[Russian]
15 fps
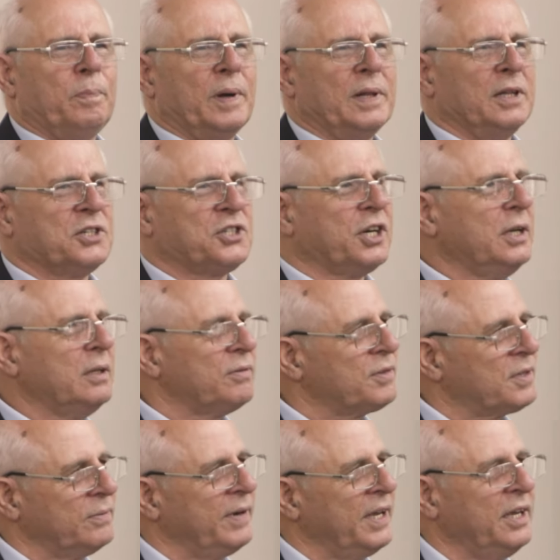положил в
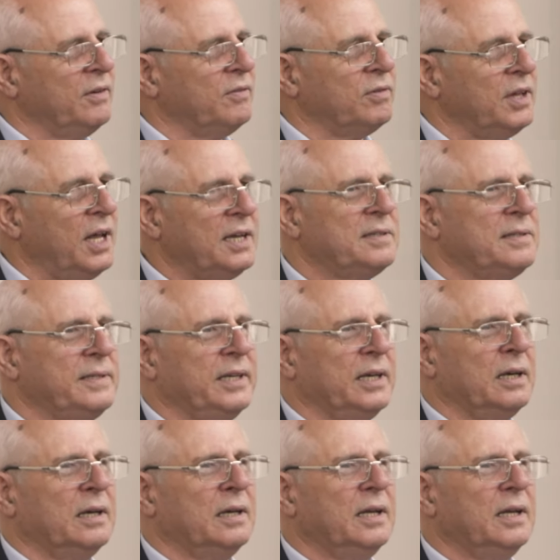своей власти –